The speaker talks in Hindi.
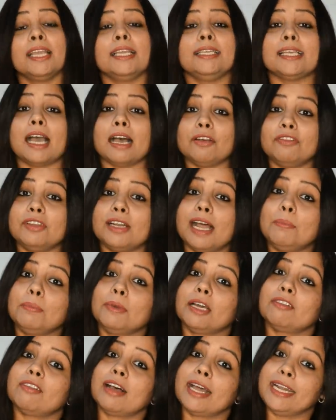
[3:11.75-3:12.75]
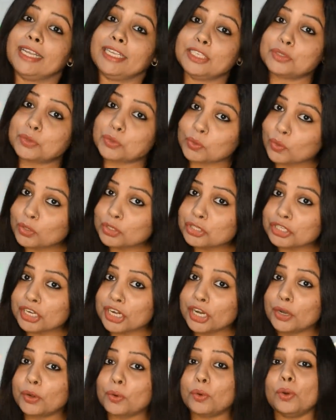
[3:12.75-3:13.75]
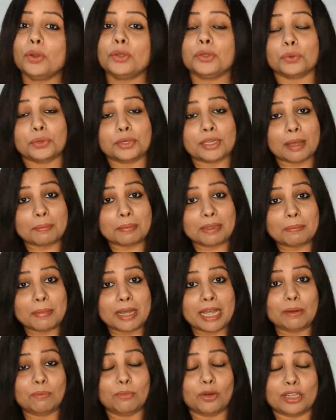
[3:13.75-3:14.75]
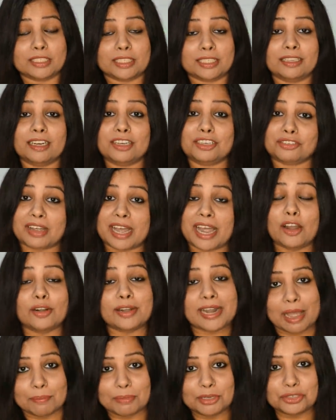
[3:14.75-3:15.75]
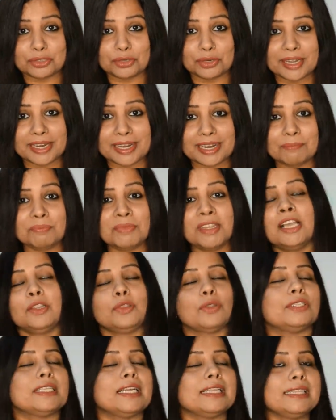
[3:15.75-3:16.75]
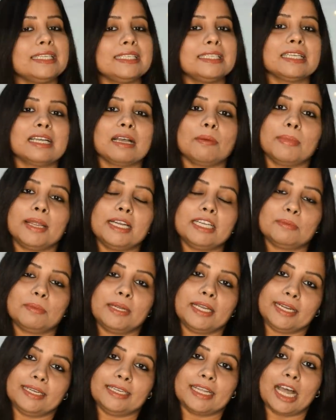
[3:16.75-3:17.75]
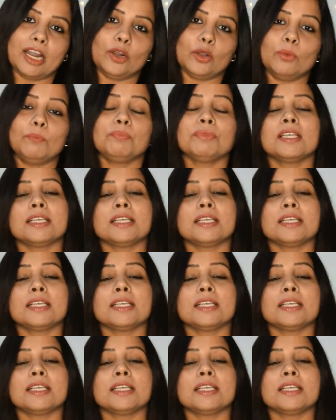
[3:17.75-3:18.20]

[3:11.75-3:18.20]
या फिर आप करवाने की सोच रहे हो क्योंकि आपके बाल बहुत ज़्यादा ड्राई और डैमेज हो गए हैं तो जल्दी से कमेंट में लिख डालो